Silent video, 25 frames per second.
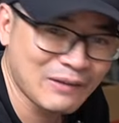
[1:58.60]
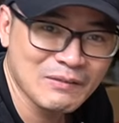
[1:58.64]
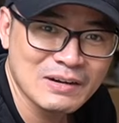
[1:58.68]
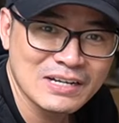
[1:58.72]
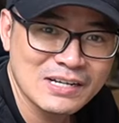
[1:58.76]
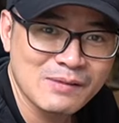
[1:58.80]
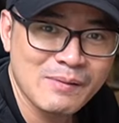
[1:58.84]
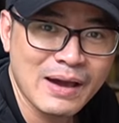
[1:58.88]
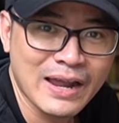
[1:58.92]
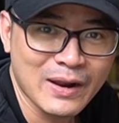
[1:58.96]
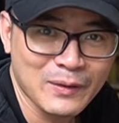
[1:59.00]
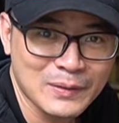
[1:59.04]
cảm
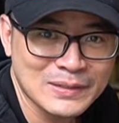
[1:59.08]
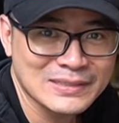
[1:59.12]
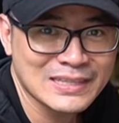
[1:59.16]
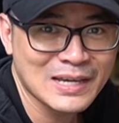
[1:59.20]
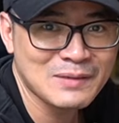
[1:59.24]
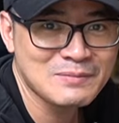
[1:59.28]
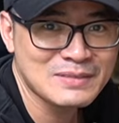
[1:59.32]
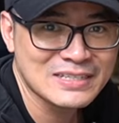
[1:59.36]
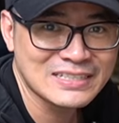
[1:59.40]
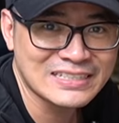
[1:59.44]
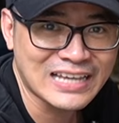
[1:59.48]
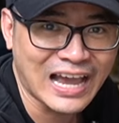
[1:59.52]
ơn các bạn đã quan
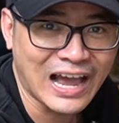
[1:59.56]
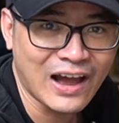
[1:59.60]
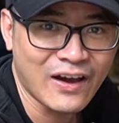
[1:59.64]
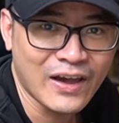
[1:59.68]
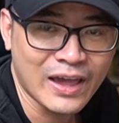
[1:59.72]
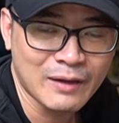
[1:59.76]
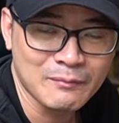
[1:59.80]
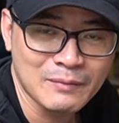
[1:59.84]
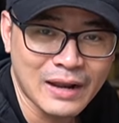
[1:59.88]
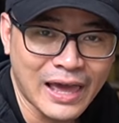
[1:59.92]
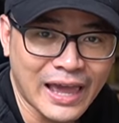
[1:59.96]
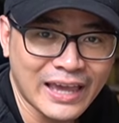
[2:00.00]
tâm, xin chào,
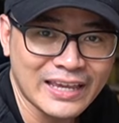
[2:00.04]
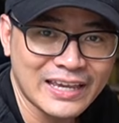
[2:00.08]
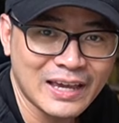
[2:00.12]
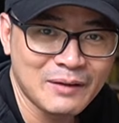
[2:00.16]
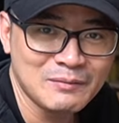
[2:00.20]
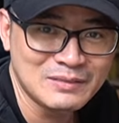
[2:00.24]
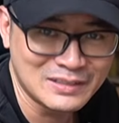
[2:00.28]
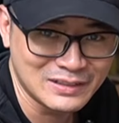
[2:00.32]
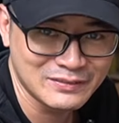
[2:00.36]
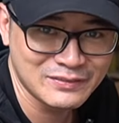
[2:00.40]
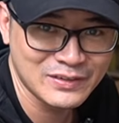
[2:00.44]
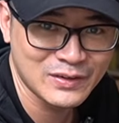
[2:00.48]
hẹn lại anh
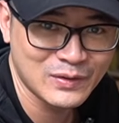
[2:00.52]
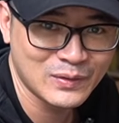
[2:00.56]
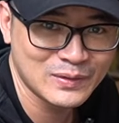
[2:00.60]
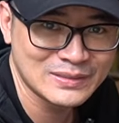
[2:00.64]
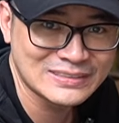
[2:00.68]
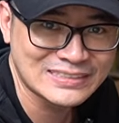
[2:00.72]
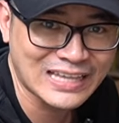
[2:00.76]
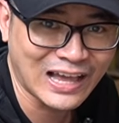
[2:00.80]
em những video lần